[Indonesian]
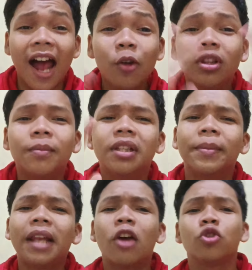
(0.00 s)
halo
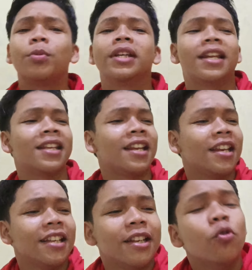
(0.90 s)
teman-teman langsung semuanya. Nah, jadi
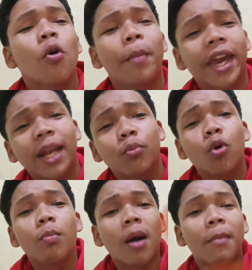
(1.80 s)
di sini gue pengen
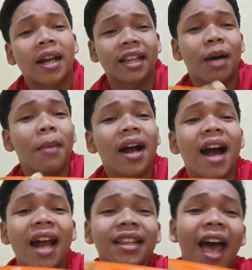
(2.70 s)
mukbang
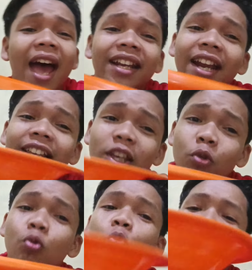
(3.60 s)
martabak karena
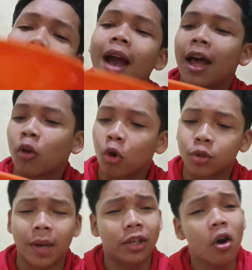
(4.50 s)
RRQ gue nggak
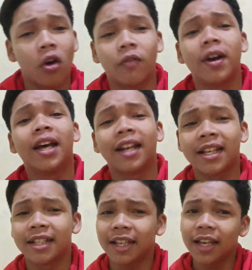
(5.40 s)
lolos playoff.
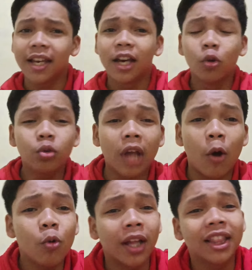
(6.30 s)
Nah, jadi lu
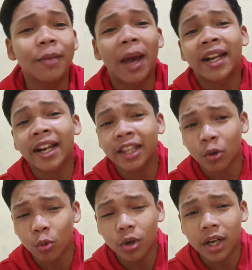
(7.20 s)
tahu kan tim RRQ?